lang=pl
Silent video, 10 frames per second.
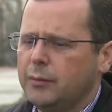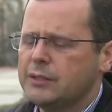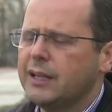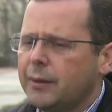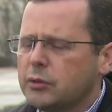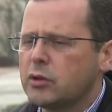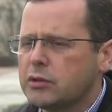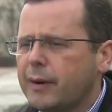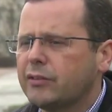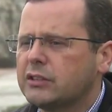My zdajemy
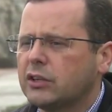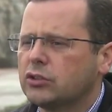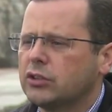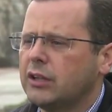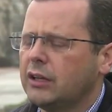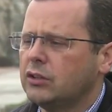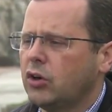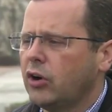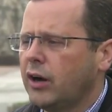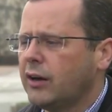sobie sprawę z tego, że na
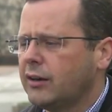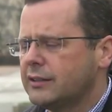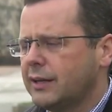drogach